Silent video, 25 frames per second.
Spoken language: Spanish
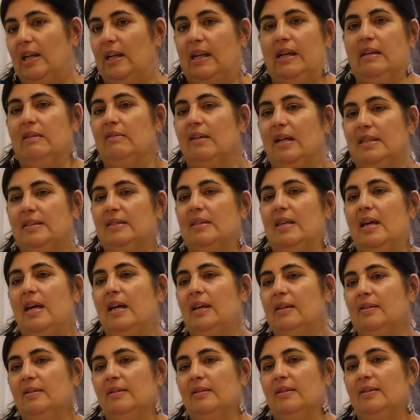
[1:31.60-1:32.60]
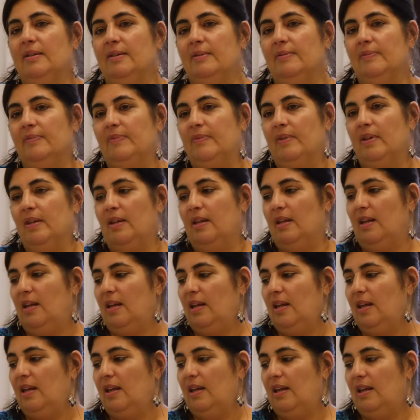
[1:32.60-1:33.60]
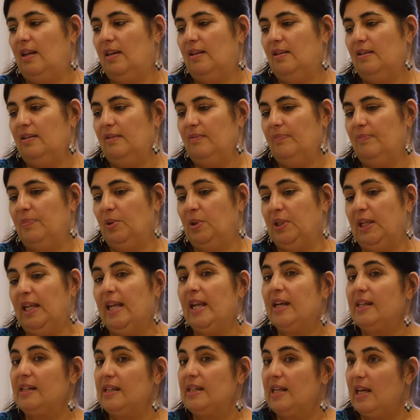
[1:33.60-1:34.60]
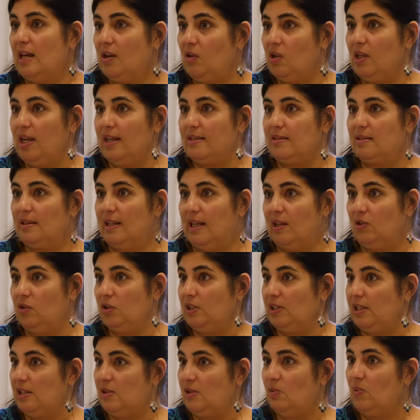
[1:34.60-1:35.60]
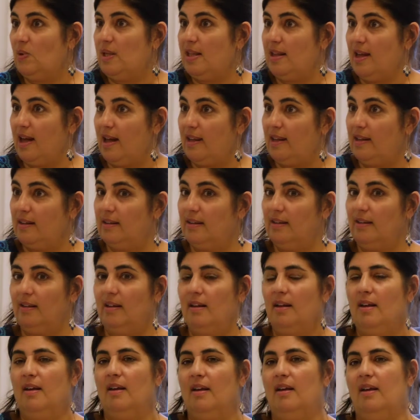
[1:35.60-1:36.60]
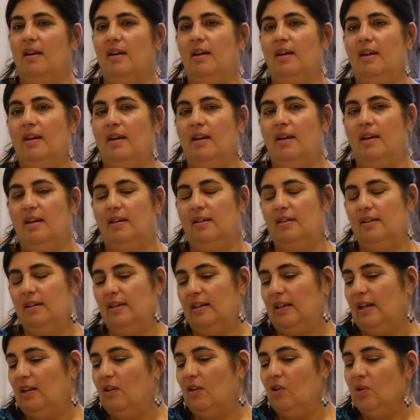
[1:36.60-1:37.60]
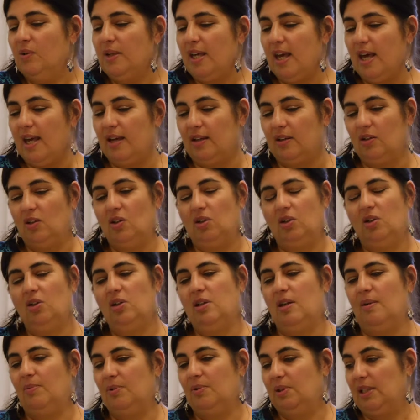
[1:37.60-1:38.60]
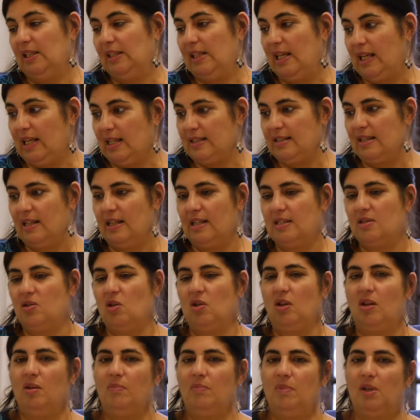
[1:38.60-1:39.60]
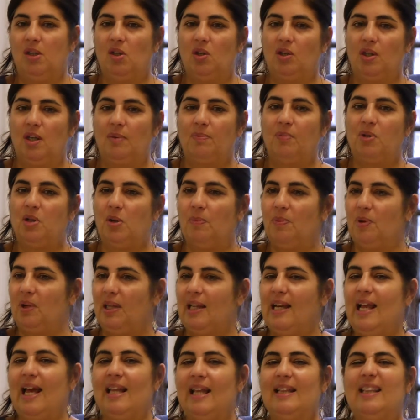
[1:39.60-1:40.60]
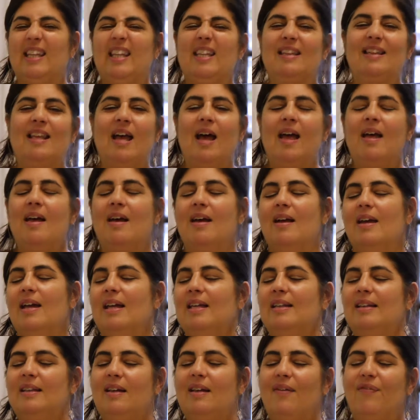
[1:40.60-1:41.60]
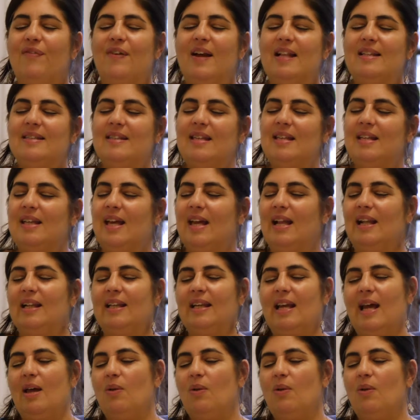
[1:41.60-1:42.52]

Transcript: que le iba a hacer eh, poner en riesgo la, continuidad eh, en el gobierno, ¿no? tenían las elecciones de medio término por delante. Esta, esta falsa idea del